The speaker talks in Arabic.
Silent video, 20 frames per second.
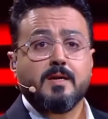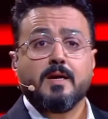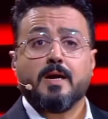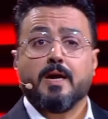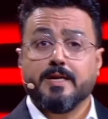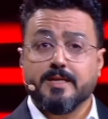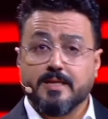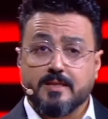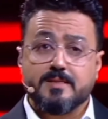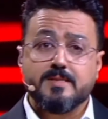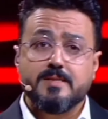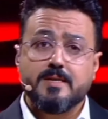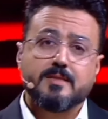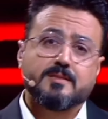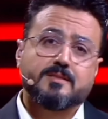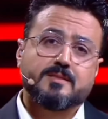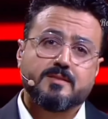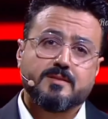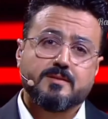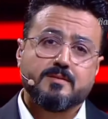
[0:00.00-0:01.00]
حياه
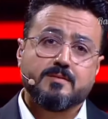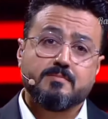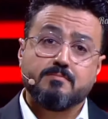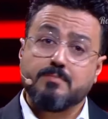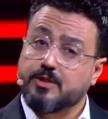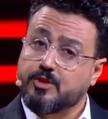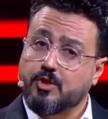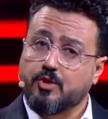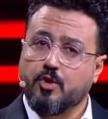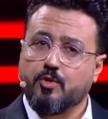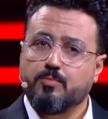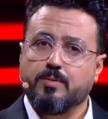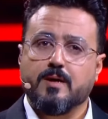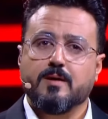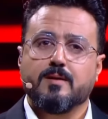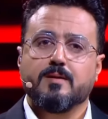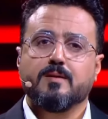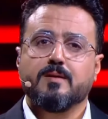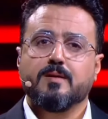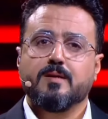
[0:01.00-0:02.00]
الناس ماشي لعبه
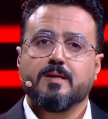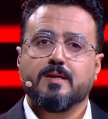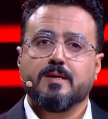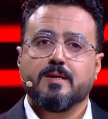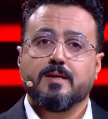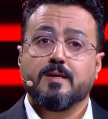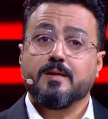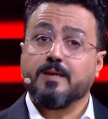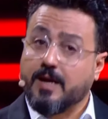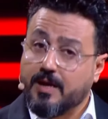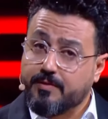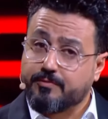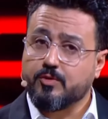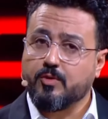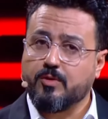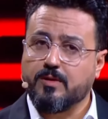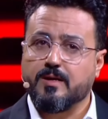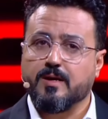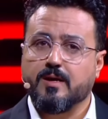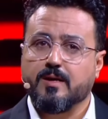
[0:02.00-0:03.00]
نحافظوا
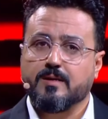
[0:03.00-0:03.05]
عليها